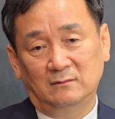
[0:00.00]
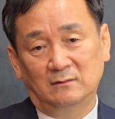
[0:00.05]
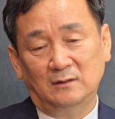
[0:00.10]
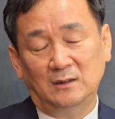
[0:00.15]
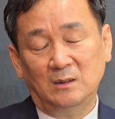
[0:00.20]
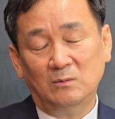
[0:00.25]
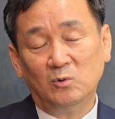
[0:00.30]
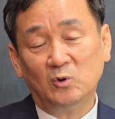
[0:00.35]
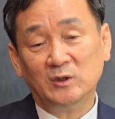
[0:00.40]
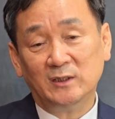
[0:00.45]

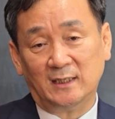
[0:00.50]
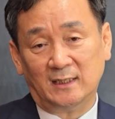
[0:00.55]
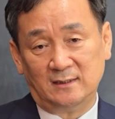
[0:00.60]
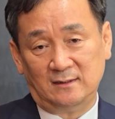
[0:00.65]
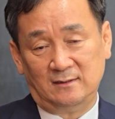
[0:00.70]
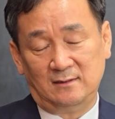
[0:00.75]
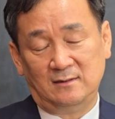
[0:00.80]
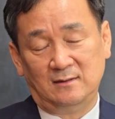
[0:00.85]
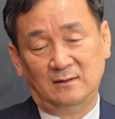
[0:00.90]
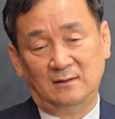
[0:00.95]
일본이
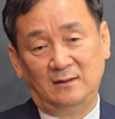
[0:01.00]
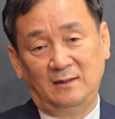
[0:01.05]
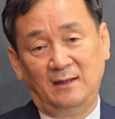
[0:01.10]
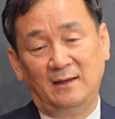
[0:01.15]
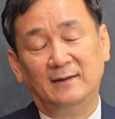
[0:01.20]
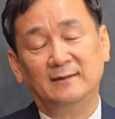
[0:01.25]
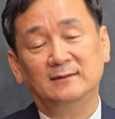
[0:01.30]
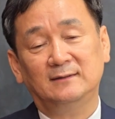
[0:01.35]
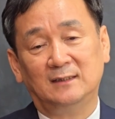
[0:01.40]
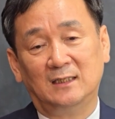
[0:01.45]
아닌
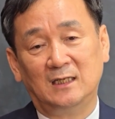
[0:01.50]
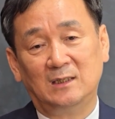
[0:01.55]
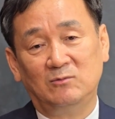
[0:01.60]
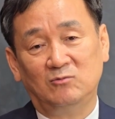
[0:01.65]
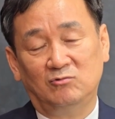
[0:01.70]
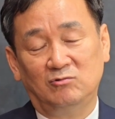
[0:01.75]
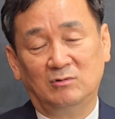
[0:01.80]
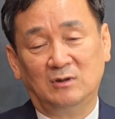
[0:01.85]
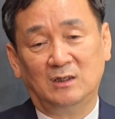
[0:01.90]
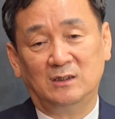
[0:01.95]
대한
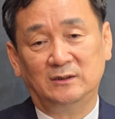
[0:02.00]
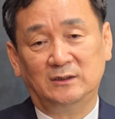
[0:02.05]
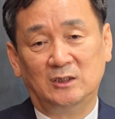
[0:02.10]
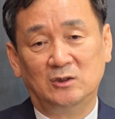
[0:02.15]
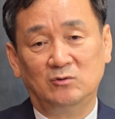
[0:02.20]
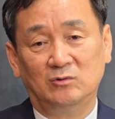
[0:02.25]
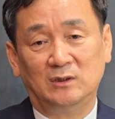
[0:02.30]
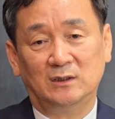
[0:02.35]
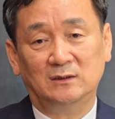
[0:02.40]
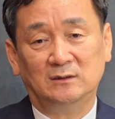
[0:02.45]
사람의 국가를
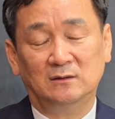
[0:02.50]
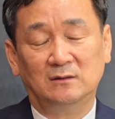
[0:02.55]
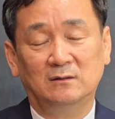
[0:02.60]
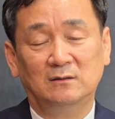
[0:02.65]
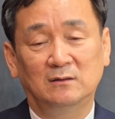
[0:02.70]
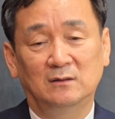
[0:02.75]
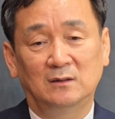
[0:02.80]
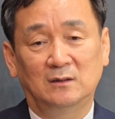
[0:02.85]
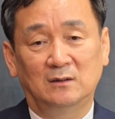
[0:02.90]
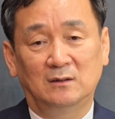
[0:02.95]
세우기
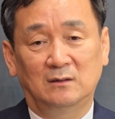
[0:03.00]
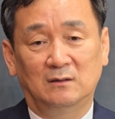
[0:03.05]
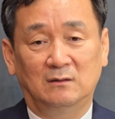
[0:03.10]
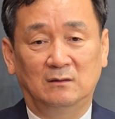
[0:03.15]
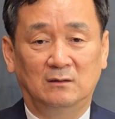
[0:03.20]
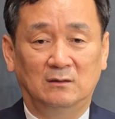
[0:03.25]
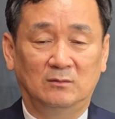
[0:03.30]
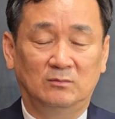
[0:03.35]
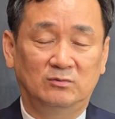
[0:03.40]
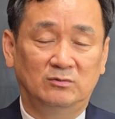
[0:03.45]
위해서
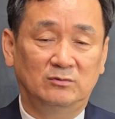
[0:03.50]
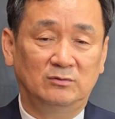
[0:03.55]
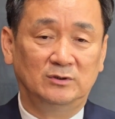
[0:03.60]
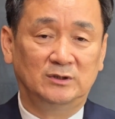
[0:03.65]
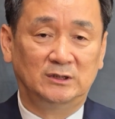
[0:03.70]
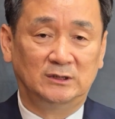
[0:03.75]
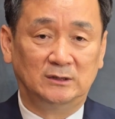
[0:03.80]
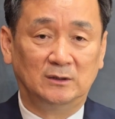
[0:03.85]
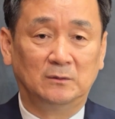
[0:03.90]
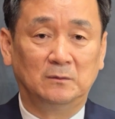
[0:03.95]
어,
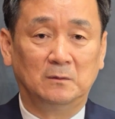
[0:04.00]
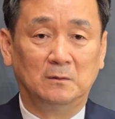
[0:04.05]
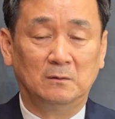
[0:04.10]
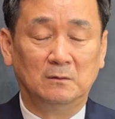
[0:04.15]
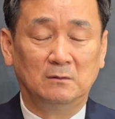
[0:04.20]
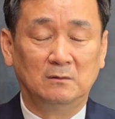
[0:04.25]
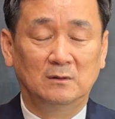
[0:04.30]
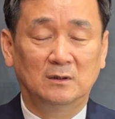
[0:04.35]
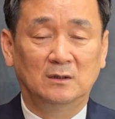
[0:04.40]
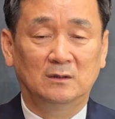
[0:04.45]

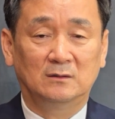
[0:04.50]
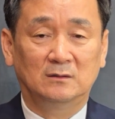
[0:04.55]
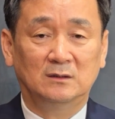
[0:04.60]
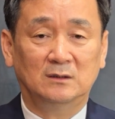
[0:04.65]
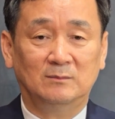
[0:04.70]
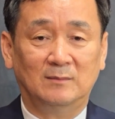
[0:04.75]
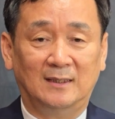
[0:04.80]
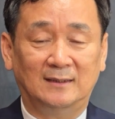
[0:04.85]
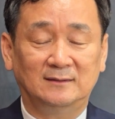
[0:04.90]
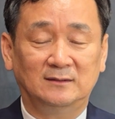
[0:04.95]
부르짖었고
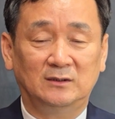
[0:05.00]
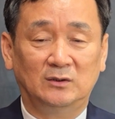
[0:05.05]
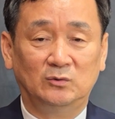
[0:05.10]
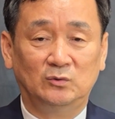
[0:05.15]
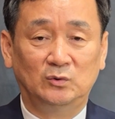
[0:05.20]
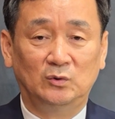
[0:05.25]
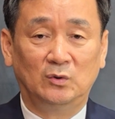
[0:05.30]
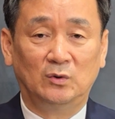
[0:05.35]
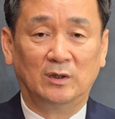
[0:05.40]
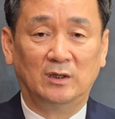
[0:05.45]
그 만세
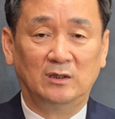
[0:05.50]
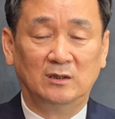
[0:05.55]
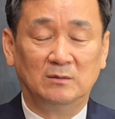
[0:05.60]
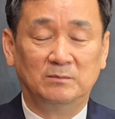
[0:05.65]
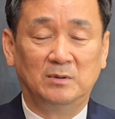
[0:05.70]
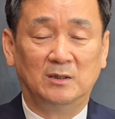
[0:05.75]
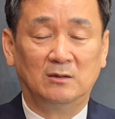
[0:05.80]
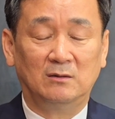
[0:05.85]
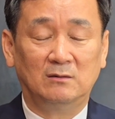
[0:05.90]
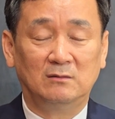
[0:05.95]
운동의
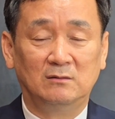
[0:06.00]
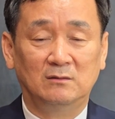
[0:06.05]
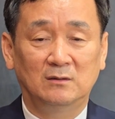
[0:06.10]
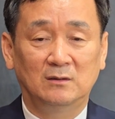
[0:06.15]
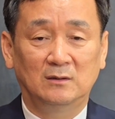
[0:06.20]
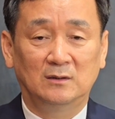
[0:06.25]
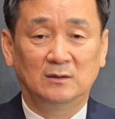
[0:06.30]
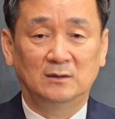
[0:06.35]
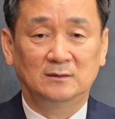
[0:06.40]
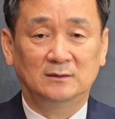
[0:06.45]
여파로
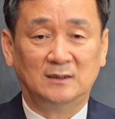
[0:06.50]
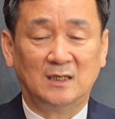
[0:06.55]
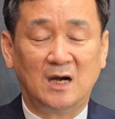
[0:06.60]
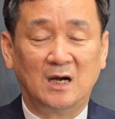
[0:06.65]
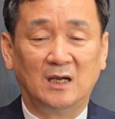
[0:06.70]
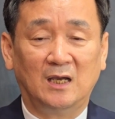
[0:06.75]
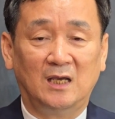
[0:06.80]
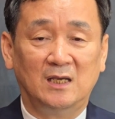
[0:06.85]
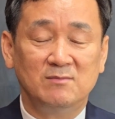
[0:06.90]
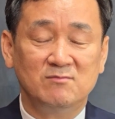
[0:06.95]

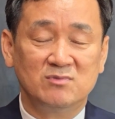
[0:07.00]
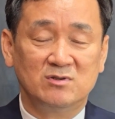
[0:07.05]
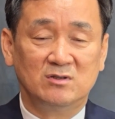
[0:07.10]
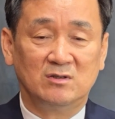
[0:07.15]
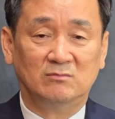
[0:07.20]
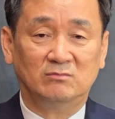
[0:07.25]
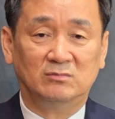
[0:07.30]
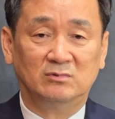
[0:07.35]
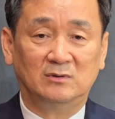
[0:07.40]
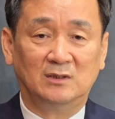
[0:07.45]
상해
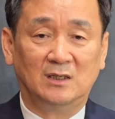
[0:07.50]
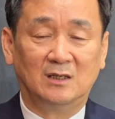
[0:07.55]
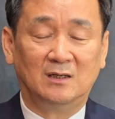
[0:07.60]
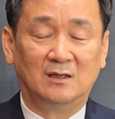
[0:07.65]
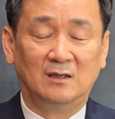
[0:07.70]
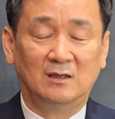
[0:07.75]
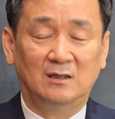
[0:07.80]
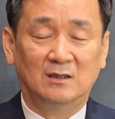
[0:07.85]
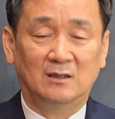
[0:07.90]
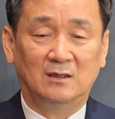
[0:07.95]

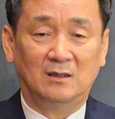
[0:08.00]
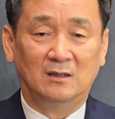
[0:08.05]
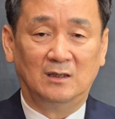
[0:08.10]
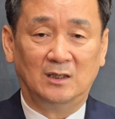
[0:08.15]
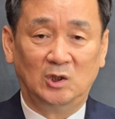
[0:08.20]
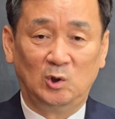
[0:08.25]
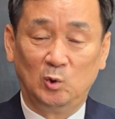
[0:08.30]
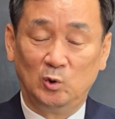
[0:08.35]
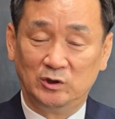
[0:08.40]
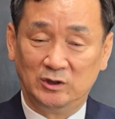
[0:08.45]
임시정부가 어,
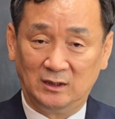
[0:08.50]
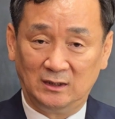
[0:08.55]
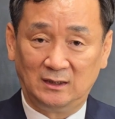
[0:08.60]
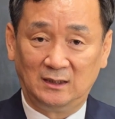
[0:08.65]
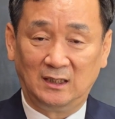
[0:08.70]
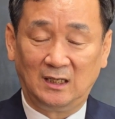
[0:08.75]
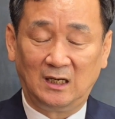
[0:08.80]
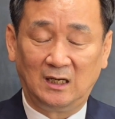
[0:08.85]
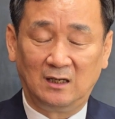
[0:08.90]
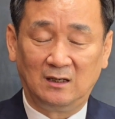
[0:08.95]

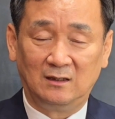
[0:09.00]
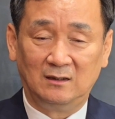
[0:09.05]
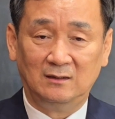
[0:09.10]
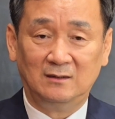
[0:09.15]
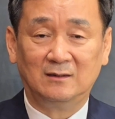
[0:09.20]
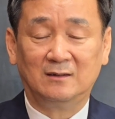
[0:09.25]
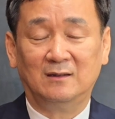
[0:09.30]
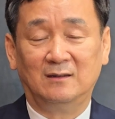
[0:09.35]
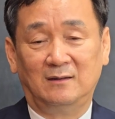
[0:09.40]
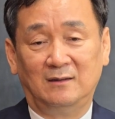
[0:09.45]
이루어졌다
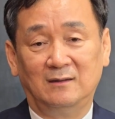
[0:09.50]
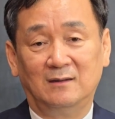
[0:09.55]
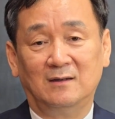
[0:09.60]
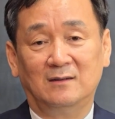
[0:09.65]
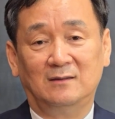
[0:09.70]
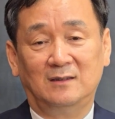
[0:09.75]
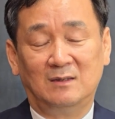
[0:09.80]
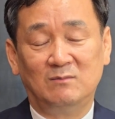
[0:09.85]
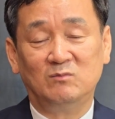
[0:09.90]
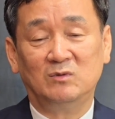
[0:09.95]
이렇게
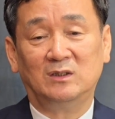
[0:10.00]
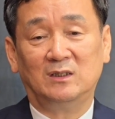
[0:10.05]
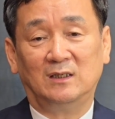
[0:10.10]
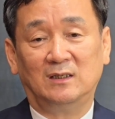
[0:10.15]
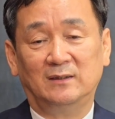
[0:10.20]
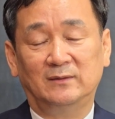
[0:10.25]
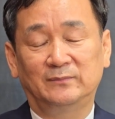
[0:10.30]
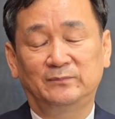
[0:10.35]
생각을 합니다.